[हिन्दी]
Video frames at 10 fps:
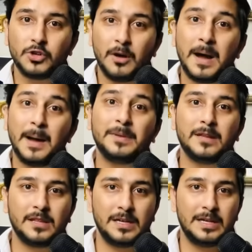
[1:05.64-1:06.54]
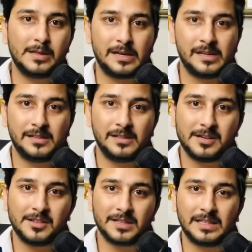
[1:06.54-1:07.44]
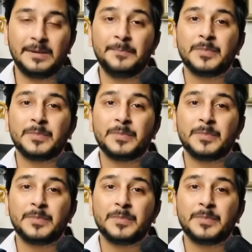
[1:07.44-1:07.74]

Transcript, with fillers: जॉब आप किस तरीके से हासिल कर सकते हैं